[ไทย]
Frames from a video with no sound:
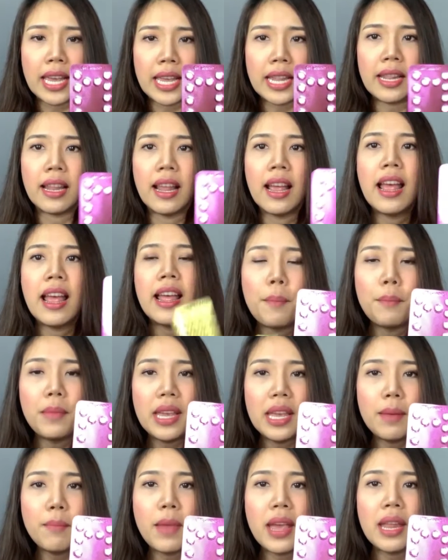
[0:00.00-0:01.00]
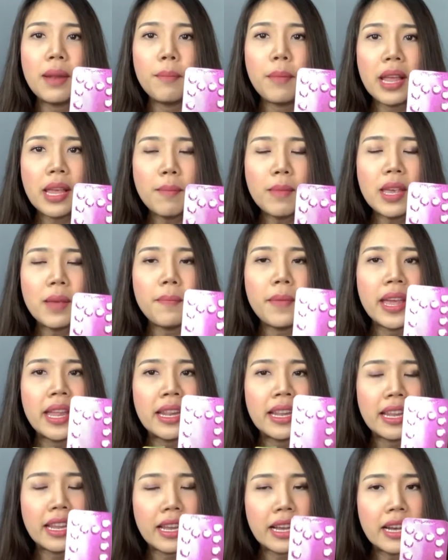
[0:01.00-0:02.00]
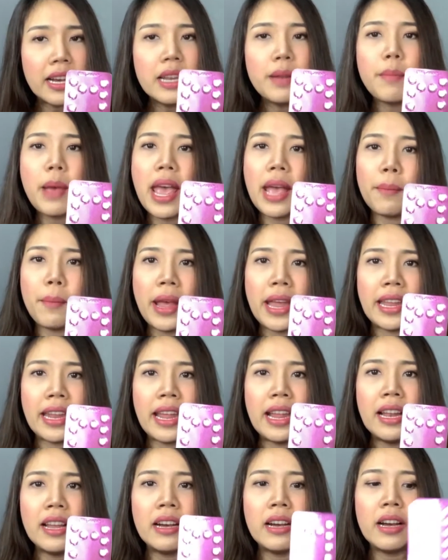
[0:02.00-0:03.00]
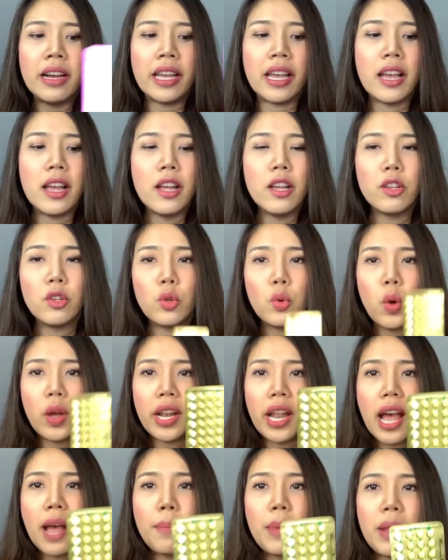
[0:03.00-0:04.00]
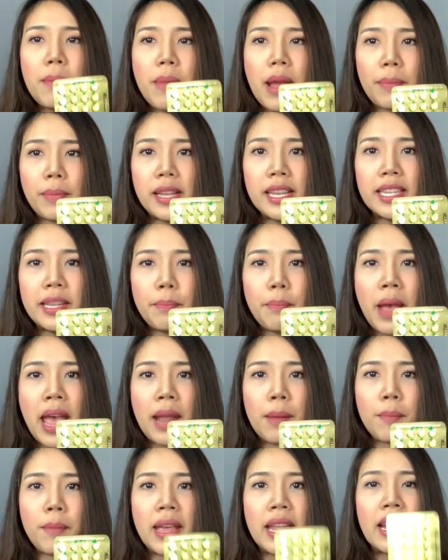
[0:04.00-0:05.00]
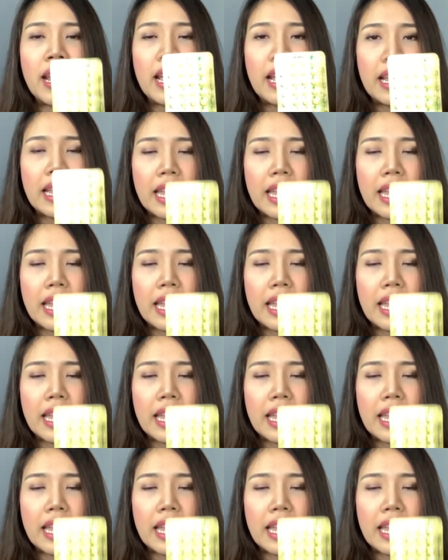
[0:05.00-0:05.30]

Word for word: กินมีเมนไม่มีเมนขึ้นแผงใหม่ได้เลยส่วนถ้าเป็นแบบยี่สิบแปดเม็ด